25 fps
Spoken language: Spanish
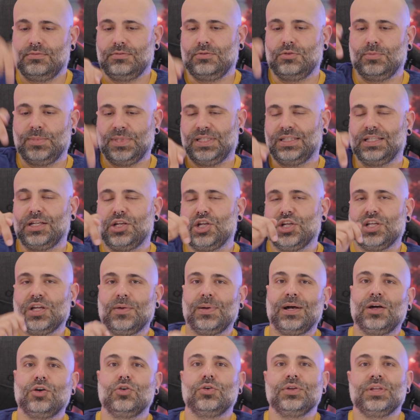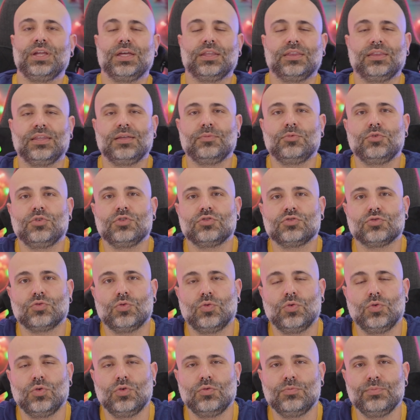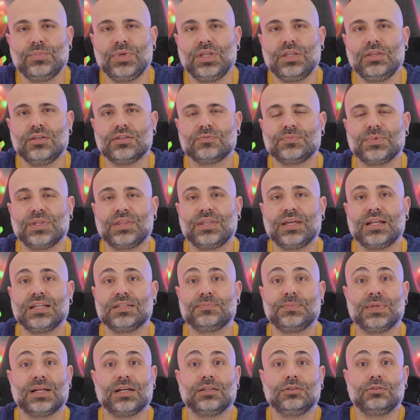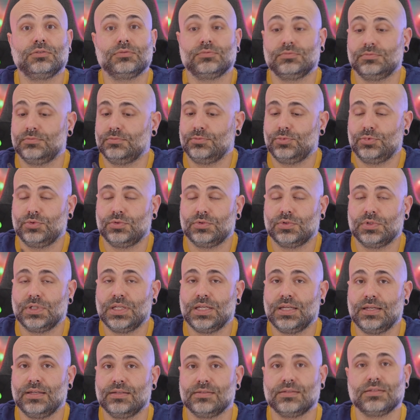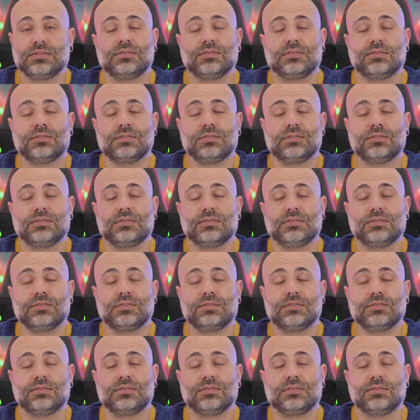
comentarios aquí abajo y hacemos un vídeo especial explicando pues, ¿qué es